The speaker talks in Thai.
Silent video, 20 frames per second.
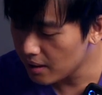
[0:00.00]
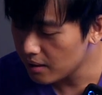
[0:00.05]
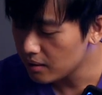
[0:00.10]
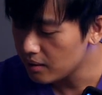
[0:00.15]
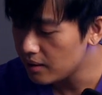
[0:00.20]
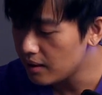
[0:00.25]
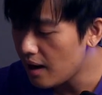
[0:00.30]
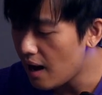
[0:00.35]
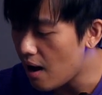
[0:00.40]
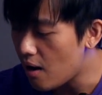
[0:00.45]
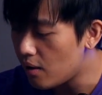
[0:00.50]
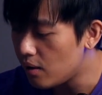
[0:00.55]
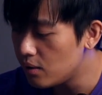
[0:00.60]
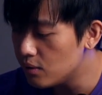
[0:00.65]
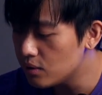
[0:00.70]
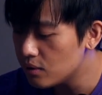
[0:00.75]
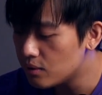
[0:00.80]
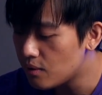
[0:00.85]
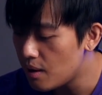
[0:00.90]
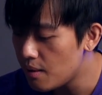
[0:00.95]
ไม่สีขาวก็
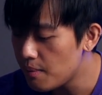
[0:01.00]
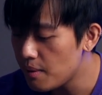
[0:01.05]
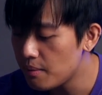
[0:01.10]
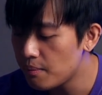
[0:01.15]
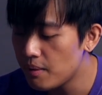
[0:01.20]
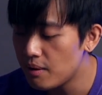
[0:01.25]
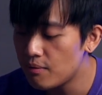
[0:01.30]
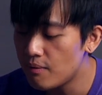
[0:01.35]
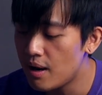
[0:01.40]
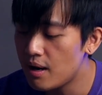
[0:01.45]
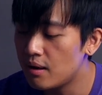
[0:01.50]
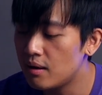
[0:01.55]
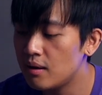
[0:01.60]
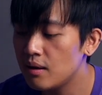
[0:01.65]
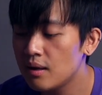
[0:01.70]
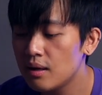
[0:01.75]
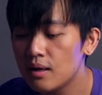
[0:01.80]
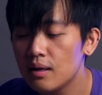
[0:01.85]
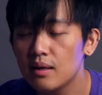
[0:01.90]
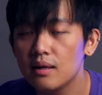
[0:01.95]
รู้สึกว่าเป็นแว่น
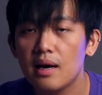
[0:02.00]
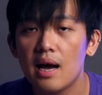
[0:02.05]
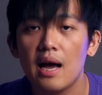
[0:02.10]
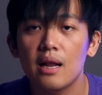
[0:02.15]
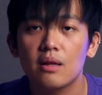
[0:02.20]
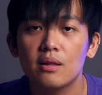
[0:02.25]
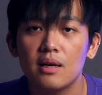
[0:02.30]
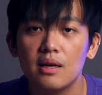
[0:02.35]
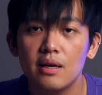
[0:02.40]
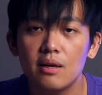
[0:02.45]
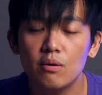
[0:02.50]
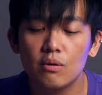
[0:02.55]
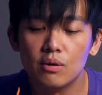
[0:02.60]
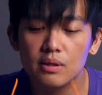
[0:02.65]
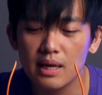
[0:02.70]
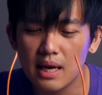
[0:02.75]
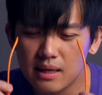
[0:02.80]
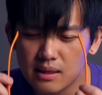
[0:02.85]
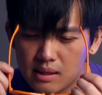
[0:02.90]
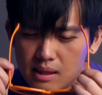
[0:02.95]
ขายลอตเตอรี่อยู่
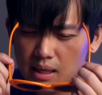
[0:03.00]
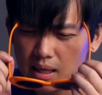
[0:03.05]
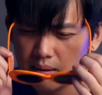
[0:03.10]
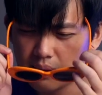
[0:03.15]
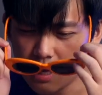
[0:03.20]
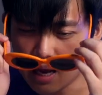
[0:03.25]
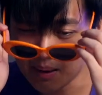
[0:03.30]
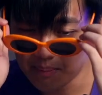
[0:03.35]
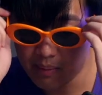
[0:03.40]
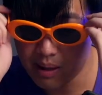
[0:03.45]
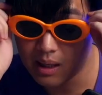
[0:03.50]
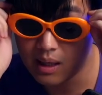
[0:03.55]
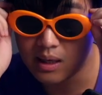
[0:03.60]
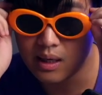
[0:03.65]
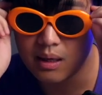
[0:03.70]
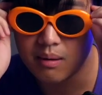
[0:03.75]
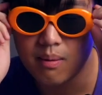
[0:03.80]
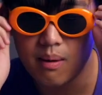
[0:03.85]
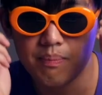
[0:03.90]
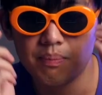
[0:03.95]
ก็ใส่สีสันไปเล
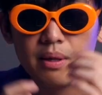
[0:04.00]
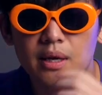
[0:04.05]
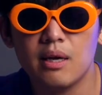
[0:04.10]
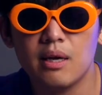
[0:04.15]
ยแบบ